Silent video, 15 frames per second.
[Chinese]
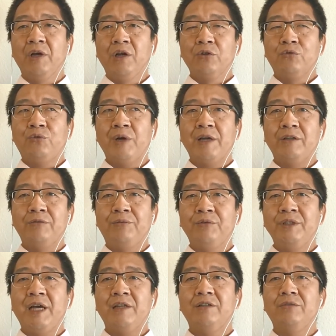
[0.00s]
出来的封
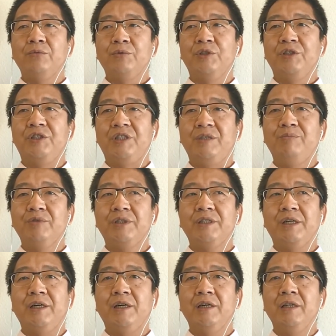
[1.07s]
建制度是极不适
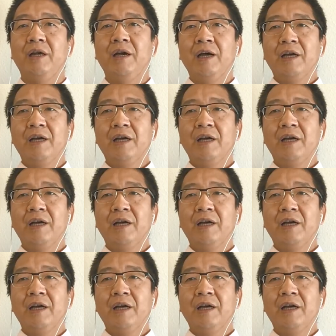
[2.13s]
合的。